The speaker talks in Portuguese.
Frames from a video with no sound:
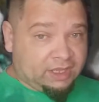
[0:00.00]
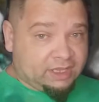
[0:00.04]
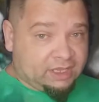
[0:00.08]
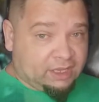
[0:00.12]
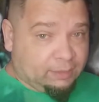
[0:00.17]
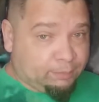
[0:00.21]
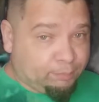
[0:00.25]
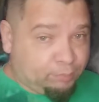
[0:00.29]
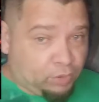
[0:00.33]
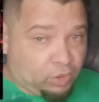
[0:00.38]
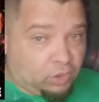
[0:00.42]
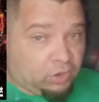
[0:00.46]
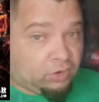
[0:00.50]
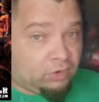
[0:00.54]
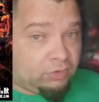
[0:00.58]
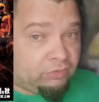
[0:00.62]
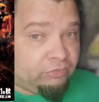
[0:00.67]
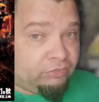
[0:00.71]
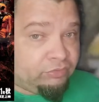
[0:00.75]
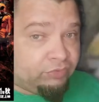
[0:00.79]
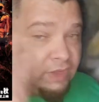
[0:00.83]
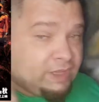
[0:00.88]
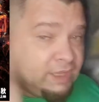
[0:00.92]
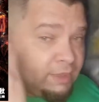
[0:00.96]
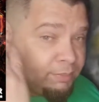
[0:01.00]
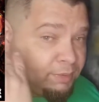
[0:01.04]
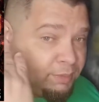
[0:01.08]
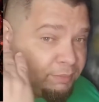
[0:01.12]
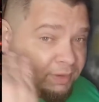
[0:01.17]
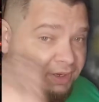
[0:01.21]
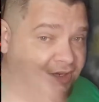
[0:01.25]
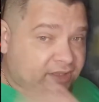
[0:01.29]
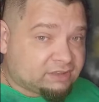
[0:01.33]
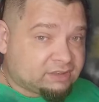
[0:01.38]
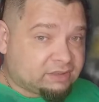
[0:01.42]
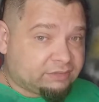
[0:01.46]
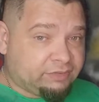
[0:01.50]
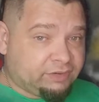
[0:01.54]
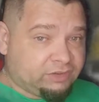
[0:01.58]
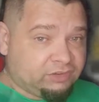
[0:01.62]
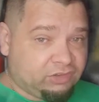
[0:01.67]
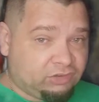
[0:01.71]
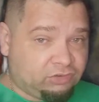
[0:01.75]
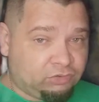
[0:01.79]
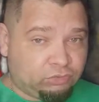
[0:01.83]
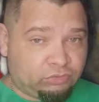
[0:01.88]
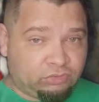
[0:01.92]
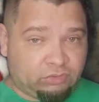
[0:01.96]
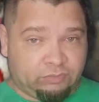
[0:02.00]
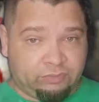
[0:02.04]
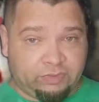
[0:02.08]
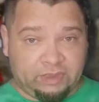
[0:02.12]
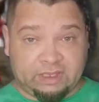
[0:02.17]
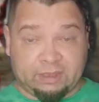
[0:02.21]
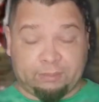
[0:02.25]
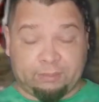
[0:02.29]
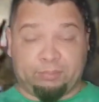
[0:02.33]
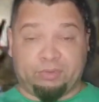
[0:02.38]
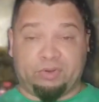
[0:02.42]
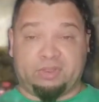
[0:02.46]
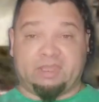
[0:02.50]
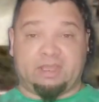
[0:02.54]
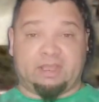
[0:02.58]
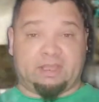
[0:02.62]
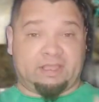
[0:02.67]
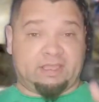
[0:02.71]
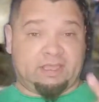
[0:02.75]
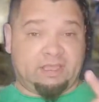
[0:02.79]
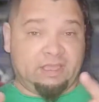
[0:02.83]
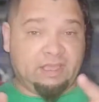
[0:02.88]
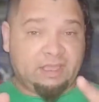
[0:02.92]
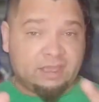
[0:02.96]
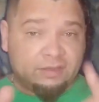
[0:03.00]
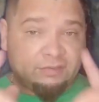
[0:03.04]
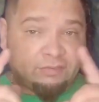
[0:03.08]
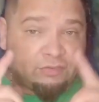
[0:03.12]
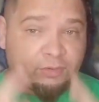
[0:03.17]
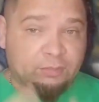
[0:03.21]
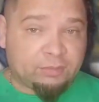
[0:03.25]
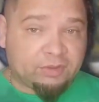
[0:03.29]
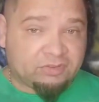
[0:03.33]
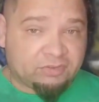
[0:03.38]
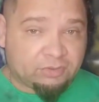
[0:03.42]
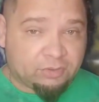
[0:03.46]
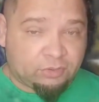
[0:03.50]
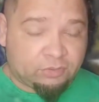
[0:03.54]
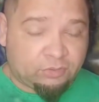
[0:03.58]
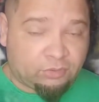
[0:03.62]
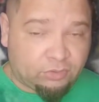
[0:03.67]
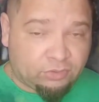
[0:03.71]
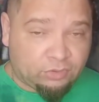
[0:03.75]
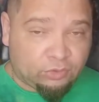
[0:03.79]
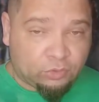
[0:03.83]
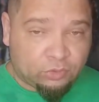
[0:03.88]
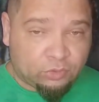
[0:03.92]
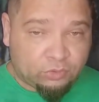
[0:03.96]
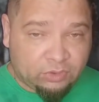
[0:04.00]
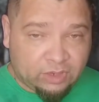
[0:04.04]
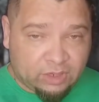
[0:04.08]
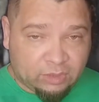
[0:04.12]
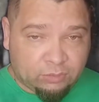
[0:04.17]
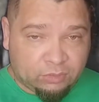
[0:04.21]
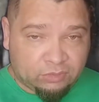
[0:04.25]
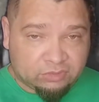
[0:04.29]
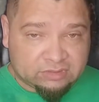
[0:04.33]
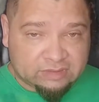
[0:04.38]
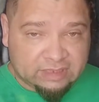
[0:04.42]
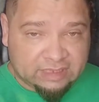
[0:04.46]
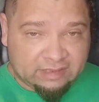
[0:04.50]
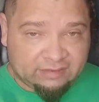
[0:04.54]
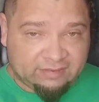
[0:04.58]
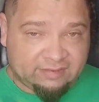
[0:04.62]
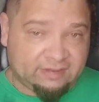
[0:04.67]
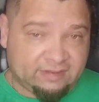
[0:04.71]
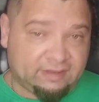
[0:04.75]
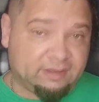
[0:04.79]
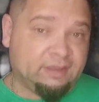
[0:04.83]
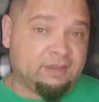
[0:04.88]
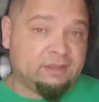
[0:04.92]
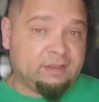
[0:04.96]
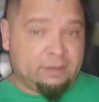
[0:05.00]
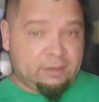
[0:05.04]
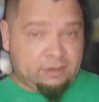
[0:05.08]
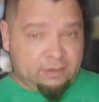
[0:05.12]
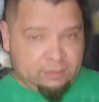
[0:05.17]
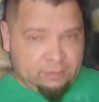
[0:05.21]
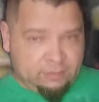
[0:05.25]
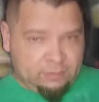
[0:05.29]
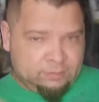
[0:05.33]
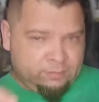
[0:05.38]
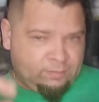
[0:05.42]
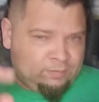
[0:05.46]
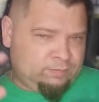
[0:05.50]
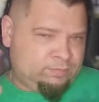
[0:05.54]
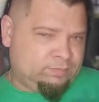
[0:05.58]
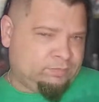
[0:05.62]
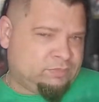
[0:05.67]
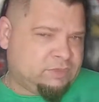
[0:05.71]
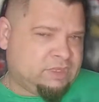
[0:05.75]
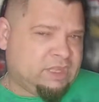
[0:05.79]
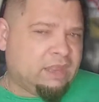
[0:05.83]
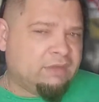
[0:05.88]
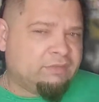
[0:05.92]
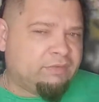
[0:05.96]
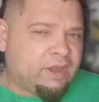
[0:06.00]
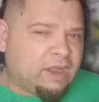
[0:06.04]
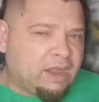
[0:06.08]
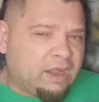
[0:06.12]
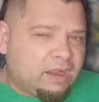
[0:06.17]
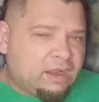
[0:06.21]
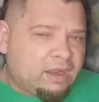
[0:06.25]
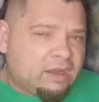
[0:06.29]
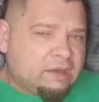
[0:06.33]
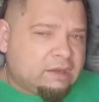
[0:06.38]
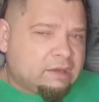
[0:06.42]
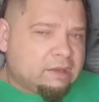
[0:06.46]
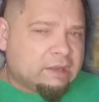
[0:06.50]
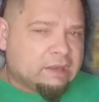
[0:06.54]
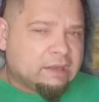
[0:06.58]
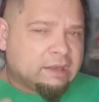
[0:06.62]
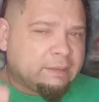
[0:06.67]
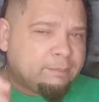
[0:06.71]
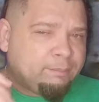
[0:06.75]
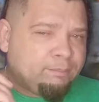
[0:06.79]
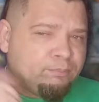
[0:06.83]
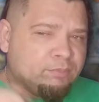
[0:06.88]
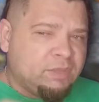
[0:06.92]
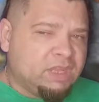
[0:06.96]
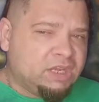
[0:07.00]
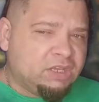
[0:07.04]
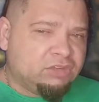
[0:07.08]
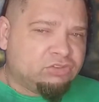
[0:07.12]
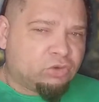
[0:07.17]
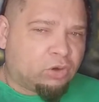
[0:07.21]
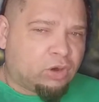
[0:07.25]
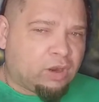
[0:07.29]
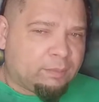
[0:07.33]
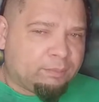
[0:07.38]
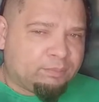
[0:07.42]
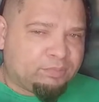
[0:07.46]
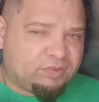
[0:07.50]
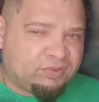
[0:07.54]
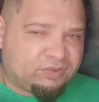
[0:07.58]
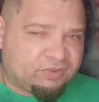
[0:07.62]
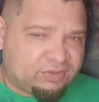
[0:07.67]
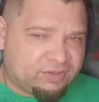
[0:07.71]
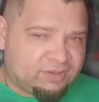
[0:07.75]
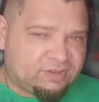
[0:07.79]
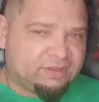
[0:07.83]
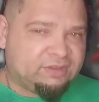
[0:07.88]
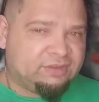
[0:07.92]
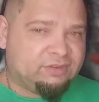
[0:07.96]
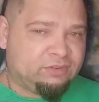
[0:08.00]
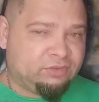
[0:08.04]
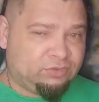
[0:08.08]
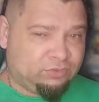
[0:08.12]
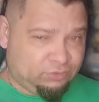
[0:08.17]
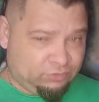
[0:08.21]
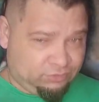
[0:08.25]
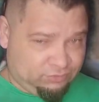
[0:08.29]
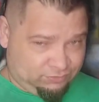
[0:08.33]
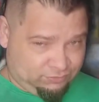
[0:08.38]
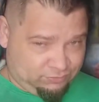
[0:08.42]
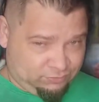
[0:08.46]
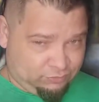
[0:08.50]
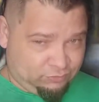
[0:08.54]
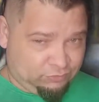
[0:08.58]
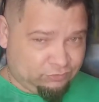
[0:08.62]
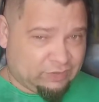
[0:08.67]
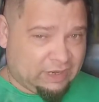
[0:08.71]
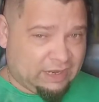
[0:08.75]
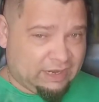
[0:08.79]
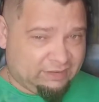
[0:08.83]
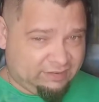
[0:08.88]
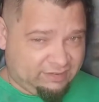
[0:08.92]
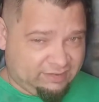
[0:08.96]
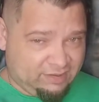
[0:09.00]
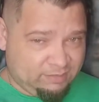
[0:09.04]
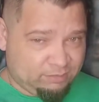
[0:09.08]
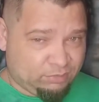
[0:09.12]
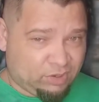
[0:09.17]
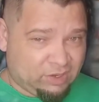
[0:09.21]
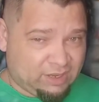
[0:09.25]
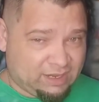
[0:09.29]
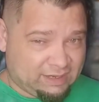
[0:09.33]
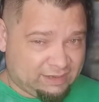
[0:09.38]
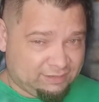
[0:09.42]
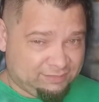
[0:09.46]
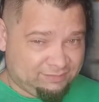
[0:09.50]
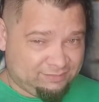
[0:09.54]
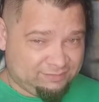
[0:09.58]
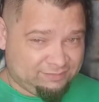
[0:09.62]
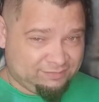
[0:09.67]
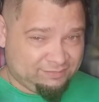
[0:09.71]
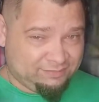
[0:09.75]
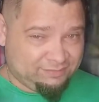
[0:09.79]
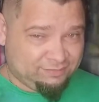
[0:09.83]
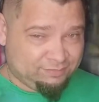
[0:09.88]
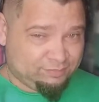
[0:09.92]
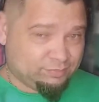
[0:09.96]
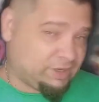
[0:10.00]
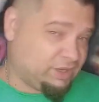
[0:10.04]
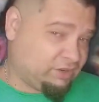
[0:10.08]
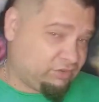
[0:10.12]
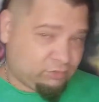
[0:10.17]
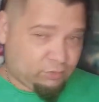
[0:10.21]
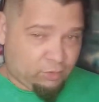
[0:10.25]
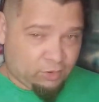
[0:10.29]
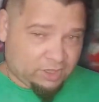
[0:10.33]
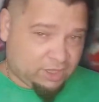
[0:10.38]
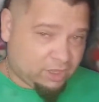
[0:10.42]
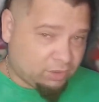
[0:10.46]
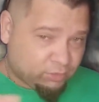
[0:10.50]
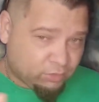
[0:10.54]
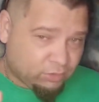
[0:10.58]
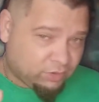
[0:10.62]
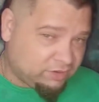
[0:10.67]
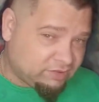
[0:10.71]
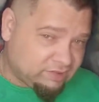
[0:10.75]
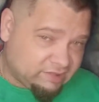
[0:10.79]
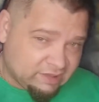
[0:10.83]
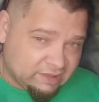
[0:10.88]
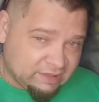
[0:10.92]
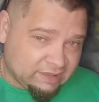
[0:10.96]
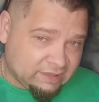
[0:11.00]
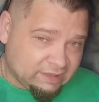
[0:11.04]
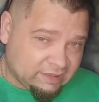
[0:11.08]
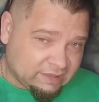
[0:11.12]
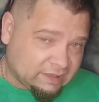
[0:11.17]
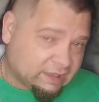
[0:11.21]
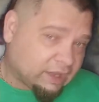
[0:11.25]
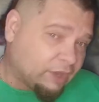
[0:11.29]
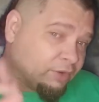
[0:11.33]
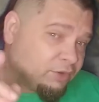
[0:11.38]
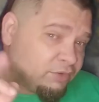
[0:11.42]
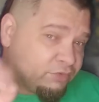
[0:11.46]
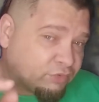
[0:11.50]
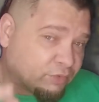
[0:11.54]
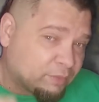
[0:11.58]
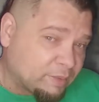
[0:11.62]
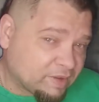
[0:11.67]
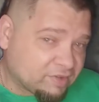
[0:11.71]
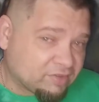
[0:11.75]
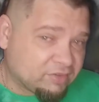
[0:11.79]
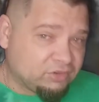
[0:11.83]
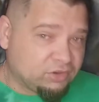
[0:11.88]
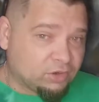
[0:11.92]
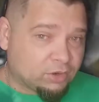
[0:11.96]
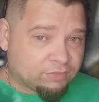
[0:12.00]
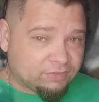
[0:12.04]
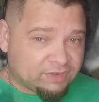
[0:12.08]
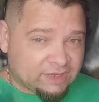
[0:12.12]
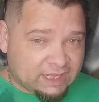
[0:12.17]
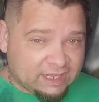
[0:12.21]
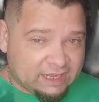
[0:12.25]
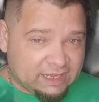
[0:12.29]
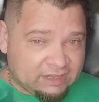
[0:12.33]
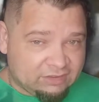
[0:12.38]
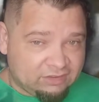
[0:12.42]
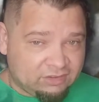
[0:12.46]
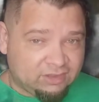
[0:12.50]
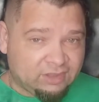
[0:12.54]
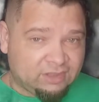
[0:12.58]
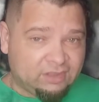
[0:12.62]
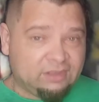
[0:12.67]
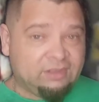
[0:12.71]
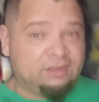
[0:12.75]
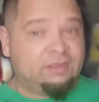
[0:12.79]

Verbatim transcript: na Capro, venha beber na Taverna Titio Sovica, porque aqui a informação loucura acontece. Taverna Mini Drops vai-se embora. Mas qualquer coisa, caiu informação de novo na rede